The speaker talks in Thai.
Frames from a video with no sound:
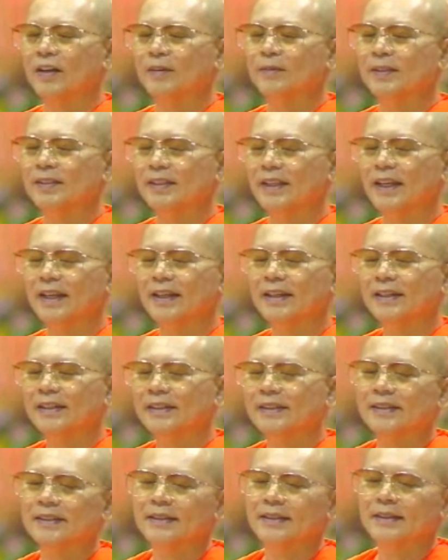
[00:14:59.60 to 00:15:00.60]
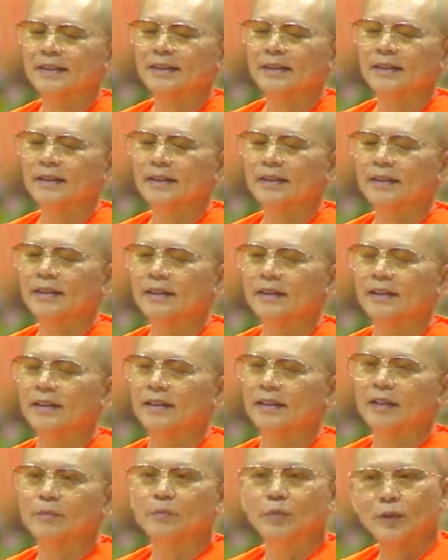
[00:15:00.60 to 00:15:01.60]
อกเห็นไหมจ๊ะ
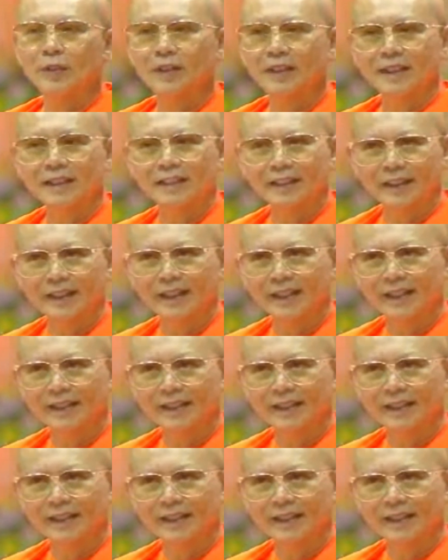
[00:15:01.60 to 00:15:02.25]
แล้วบุญอะไรแต่